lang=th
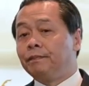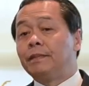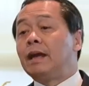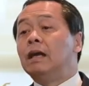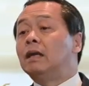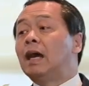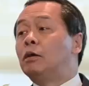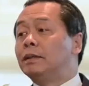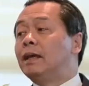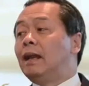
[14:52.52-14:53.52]
แต่เงิน
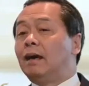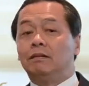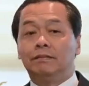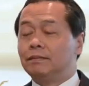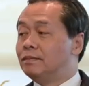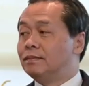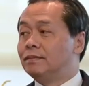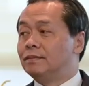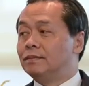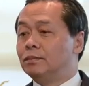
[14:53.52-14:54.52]
เข้าประเทศแล้ว
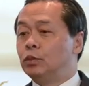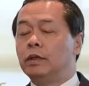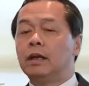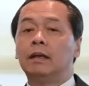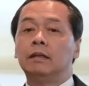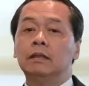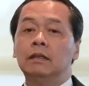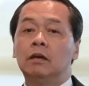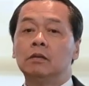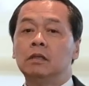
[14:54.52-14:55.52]
พูดง่ายคือ
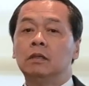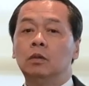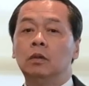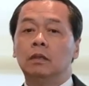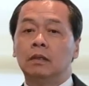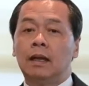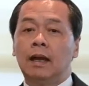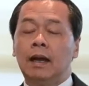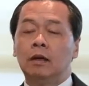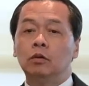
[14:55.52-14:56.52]
เขาซื้อหุ้นธ
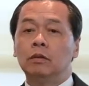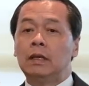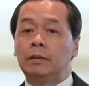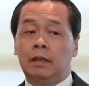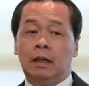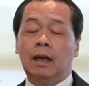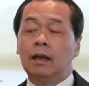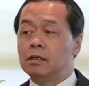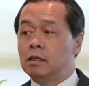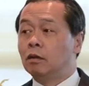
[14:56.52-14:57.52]
นาคารกรุงเทพกับธนาคา
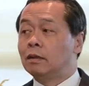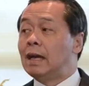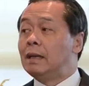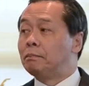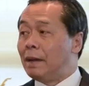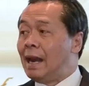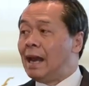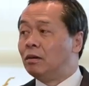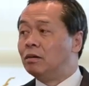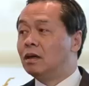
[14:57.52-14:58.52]
รกสิกรไทยไป
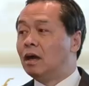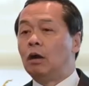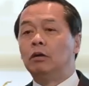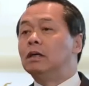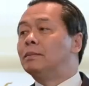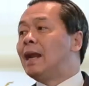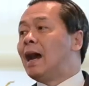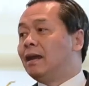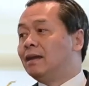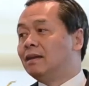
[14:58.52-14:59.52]
แล้ว เอาคืนไม่
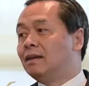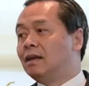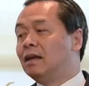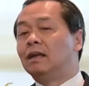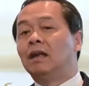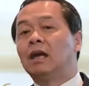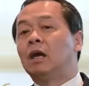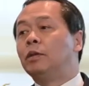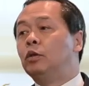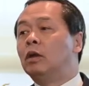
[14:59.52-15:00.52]
ได้ เงินนั้น
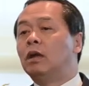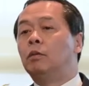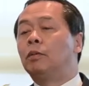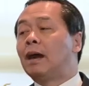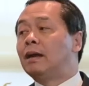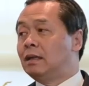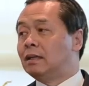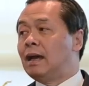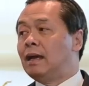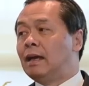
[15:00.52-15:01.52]
เข้ามาอยู่ในระบบการเงิน
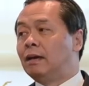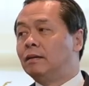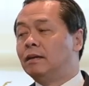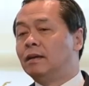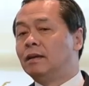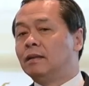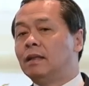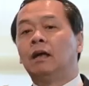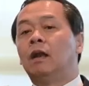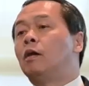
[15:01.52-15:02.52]
ไทยแล้ว
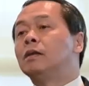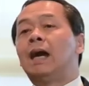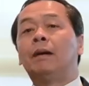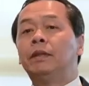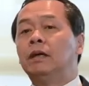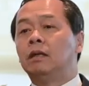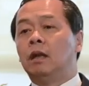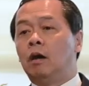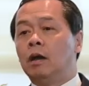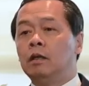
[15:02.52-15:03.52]
แต่ถ้ารออีกสามเดือน
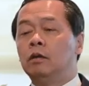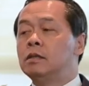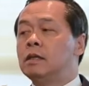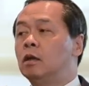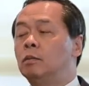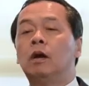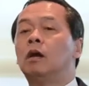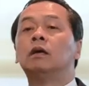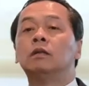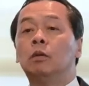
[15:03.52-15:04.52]
รออินโดนีเซียล้มก่
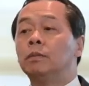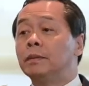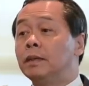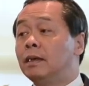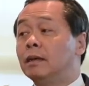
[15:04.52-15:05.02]
อนก็จบทั้งประเท